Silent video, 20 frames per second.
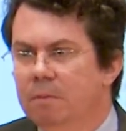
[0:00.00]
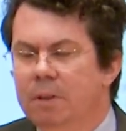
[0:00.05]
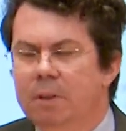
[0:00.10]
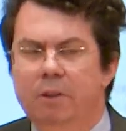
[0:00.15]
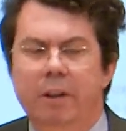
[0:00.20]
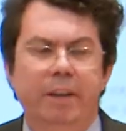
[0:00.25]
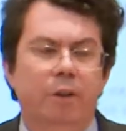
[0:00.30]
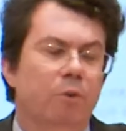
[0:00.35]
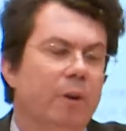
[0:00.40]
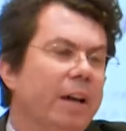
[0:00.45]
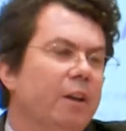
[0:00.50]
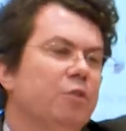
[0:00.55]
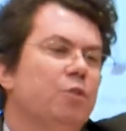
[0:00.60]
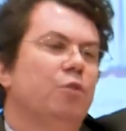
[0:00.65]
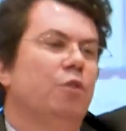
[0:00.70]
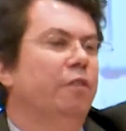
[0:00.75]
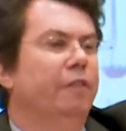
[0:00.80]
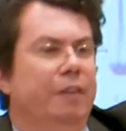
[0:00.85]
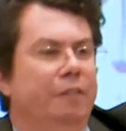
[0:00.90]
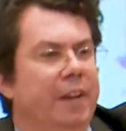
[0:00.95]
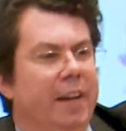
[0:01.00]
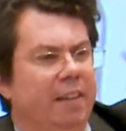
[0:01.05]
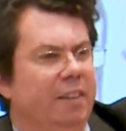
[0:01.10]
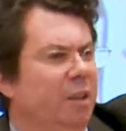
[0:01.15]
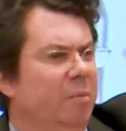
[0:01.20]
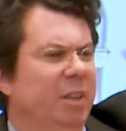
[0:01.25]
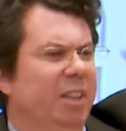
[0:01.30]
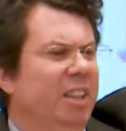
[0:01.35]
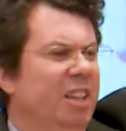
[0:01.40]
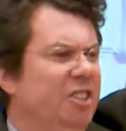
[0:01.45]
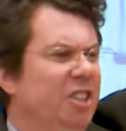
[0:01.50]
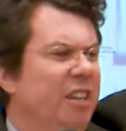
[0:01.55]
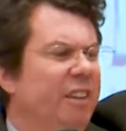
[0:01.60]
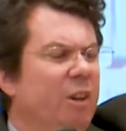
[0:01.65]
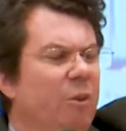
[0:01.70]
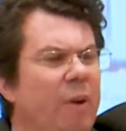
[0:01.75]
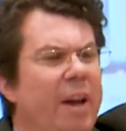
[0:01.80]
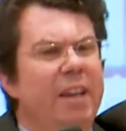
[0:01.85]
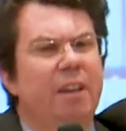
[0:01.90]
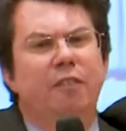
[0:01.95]
Não é que o garçom vai virar intermitente, ele
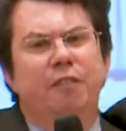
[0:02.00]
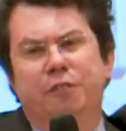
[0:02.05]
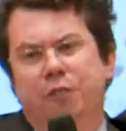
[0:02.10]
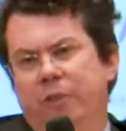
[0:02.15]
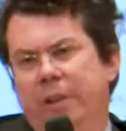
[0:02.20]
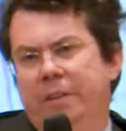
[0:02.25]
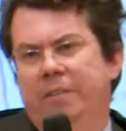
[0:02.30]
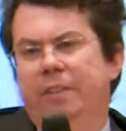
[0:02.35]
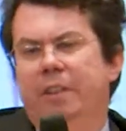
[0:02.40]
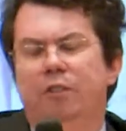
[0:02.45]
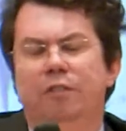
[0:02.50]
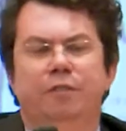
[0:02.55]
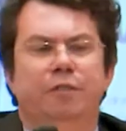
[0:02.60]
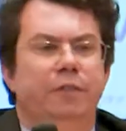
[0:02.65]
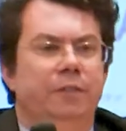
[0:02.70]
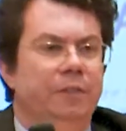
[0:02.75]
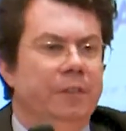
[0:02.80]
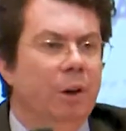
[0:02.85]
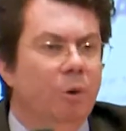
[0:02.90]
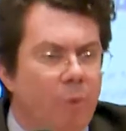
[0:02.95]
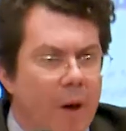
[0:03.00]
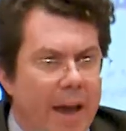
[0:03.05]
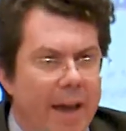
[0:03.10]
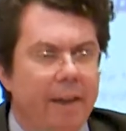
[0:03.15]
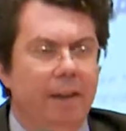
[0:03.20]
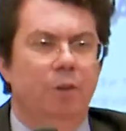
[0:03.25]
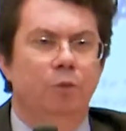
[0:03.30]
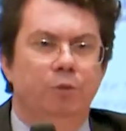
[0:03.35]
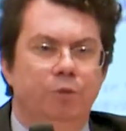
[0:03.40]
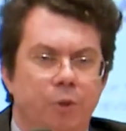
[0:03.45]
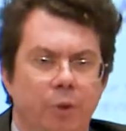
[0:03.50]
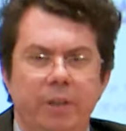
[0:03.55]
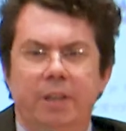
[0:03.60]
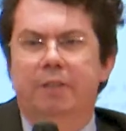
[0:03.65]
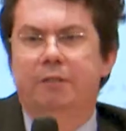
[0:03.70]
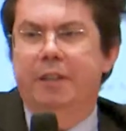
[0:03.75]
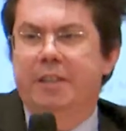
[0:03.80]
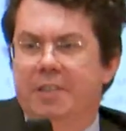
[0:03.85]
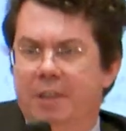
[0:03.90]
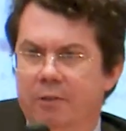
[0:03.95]
não é, não foi, não, não é, não foi,
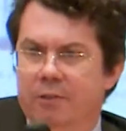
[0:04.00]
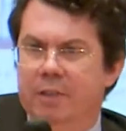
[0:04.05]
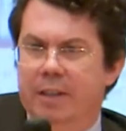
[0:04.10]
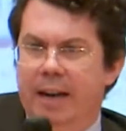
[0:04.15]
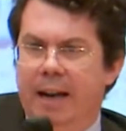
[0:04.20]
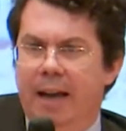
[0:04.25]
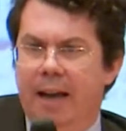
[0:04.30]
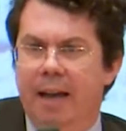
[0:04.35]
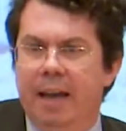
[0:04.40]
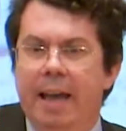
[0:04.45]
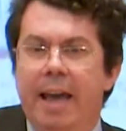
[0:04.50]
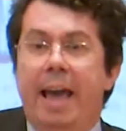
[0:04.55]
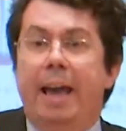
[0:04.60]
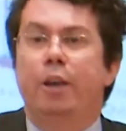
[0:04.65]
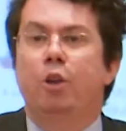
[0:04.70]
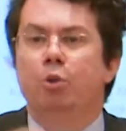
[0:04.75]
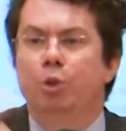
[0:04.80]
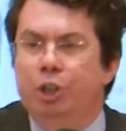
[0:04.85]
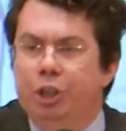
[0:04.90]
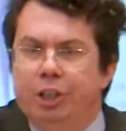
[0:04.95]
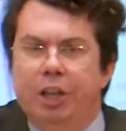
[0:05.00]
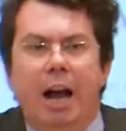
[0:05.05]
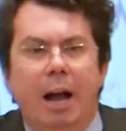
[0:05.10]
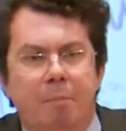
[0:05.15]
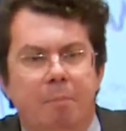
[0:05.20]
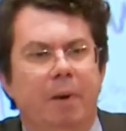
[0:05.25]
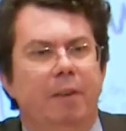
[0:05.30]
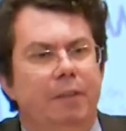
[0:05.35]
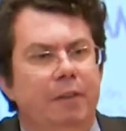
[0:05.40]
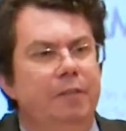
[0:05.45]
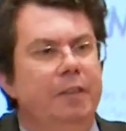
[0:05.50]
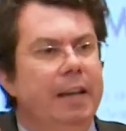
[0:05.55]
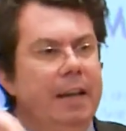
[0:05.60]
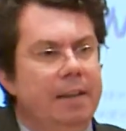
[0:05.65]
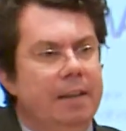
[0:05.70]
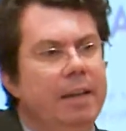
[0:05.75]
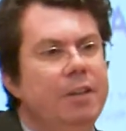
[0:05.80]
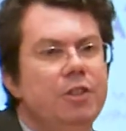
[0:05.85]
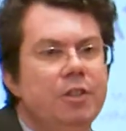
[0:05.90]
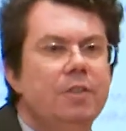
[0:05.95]
não vai, não será. É que o chapa vai
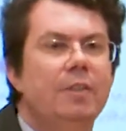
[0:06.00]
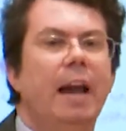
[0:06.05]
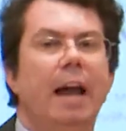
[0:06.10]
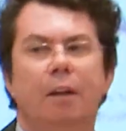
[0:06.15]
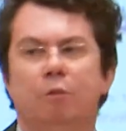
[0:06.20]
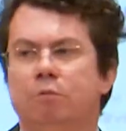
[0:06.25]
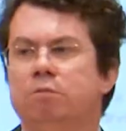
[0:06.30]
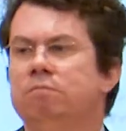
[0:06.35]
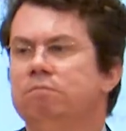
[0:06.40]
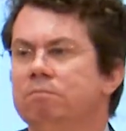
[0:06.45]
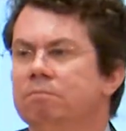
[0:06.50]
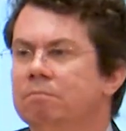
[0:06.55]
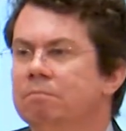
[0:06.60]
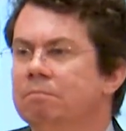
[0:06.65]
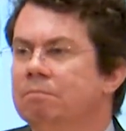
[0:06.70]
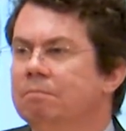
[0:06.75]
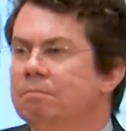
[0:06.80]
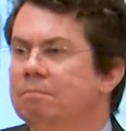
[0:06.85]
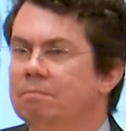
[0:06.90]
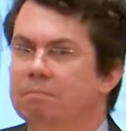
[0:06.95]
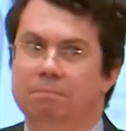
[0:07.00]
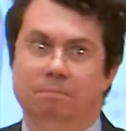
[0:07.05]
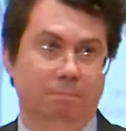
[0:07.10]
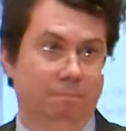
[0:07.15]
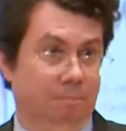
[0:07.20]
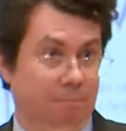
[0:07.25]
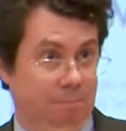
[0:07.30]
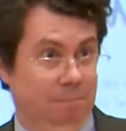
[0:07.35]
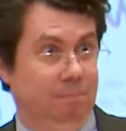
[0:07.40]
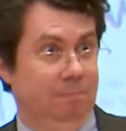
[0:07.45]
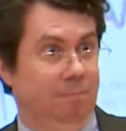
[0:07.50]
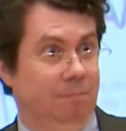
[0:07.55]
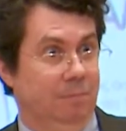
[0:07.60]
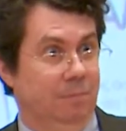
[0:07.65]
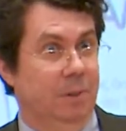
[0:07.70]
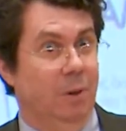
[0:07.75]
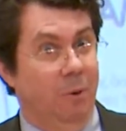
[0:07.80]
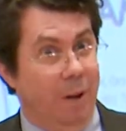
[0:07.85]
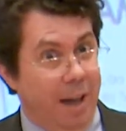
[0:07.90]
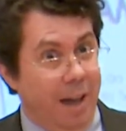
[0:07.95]
virar registrado.
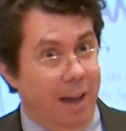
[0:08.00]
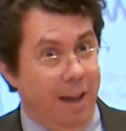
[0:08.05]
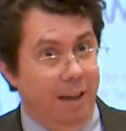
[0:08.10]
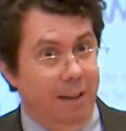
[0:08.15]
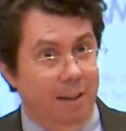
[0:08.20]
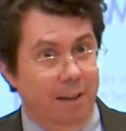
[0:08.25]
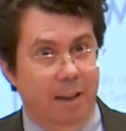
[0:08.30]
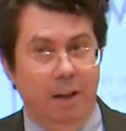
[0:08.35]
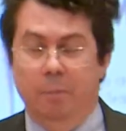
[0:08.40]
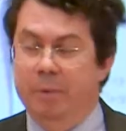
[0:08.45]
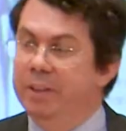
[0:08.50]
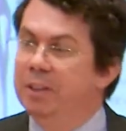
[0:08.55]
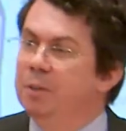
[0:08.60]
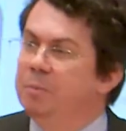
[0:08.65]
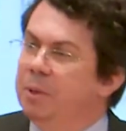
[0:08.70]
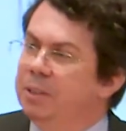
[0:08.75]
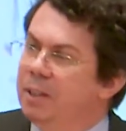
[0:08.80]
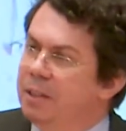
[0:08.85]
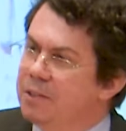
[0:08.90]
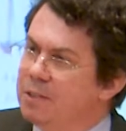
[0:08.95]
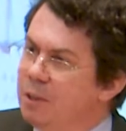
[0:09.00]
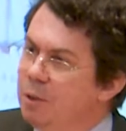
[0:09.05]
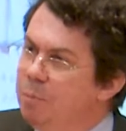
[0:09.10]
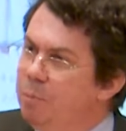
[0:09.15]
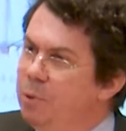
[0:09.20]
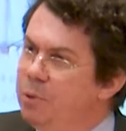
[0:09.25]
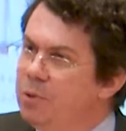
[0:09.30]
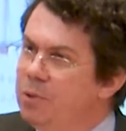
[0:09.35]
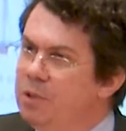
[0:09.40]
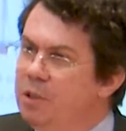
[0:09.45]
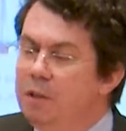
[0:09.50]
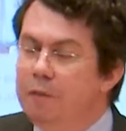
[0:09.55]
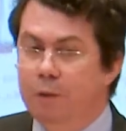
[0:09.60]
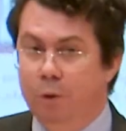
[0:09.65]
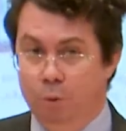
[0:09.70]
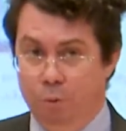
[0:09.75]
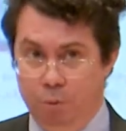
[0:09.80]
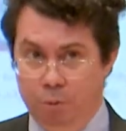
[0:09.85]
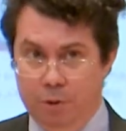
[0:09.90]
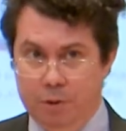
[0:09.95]
Não é? É uma interpretação
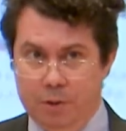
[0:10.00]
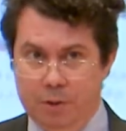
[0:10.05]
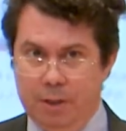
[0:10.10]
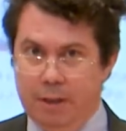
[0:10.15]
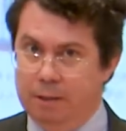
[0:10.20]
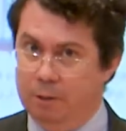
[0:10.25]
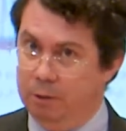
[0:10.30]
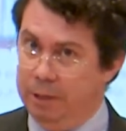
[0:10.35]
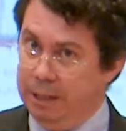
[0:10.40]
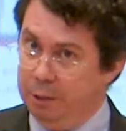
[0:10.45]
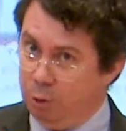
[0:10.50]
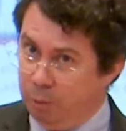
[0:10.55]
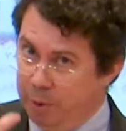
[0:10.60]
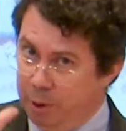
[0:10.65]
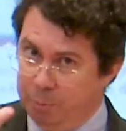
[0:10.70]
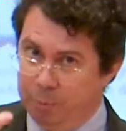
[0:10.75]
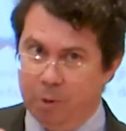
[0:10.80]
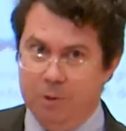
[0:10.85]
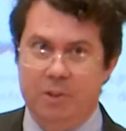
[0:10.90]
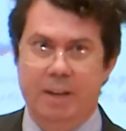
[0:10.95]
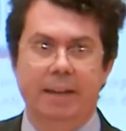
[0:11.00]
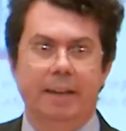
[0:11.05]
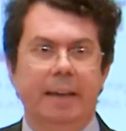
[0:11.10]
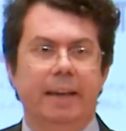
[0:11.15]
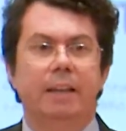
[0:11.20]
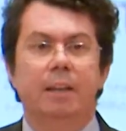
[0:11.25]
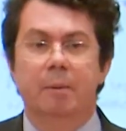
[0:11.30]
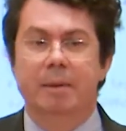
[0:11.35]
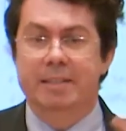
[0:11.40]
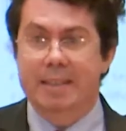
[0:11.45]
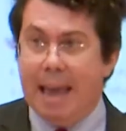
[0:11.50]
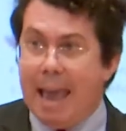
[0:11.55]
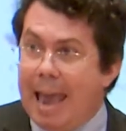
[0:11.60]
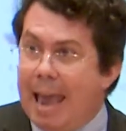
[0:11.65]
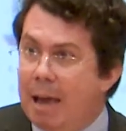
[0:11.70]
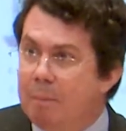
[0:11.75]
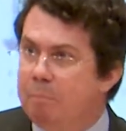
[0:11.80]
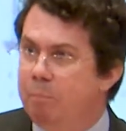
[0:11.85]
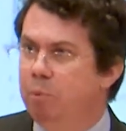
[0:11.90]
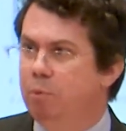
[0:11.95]
possível, lúcida. Eu nem tomei o Prozac ainda, mas
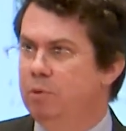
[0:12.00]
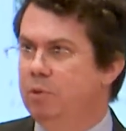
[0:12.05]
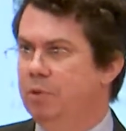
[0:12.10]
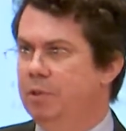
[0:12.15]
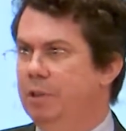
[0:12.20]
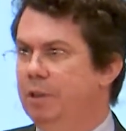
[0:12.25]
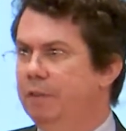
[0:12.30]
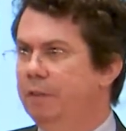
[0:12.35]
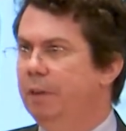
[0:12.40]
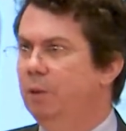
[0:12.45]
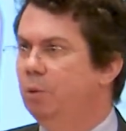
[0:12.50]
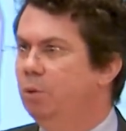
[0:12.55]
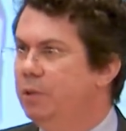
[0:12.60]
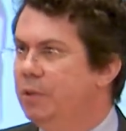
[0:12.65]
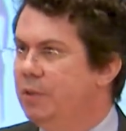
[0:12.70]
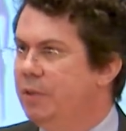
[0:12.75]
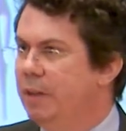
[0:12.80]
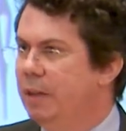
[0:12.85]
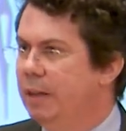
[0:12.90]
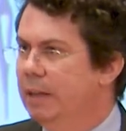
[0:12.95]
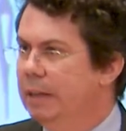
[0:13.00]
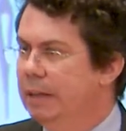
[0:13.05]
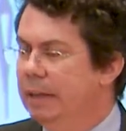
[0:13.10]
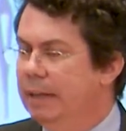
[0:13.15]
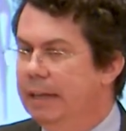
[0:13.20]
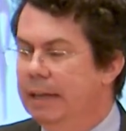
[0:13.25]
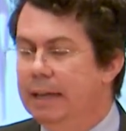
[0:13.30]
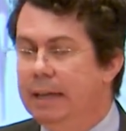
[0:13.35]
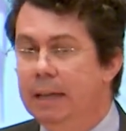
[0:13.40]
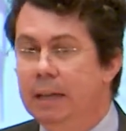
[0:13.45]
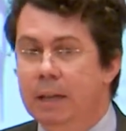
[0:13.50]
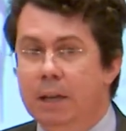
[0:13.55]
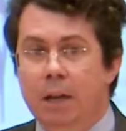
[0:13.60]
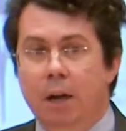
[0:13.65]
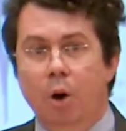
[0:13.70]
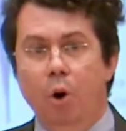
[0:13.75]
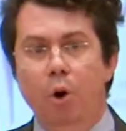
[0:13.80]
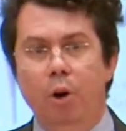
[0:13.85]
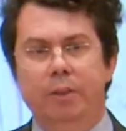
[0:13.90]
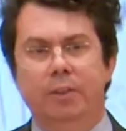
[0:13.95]
é possível, lúcida. É?
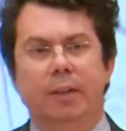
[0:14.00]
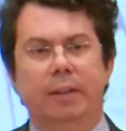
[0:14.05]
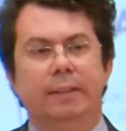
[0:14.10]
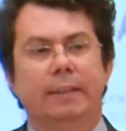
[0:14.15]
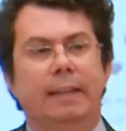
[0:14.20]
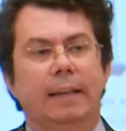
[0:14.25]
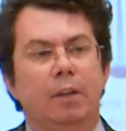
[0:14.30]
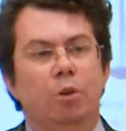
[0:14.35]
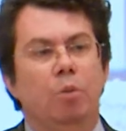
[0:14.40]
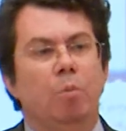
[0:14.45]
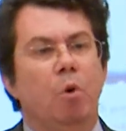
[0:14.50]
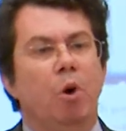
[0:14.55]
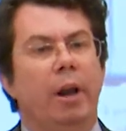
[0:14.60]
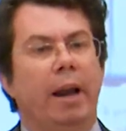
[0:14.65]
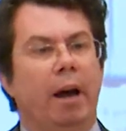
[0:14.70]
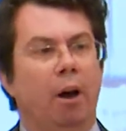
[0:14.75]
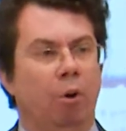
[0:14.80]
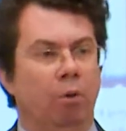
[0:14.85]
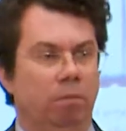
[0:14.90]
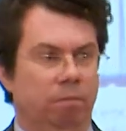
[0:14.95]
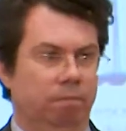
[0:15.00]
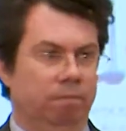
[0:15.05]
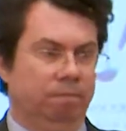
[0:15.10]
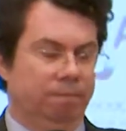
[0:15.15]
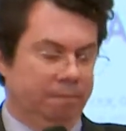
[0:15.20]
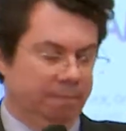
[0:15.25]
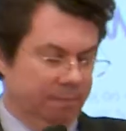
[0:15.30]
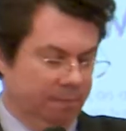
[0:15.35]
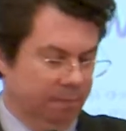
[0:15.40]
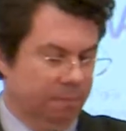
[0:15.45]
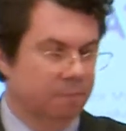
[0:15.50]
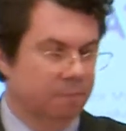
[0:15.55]
Outra, dano moral.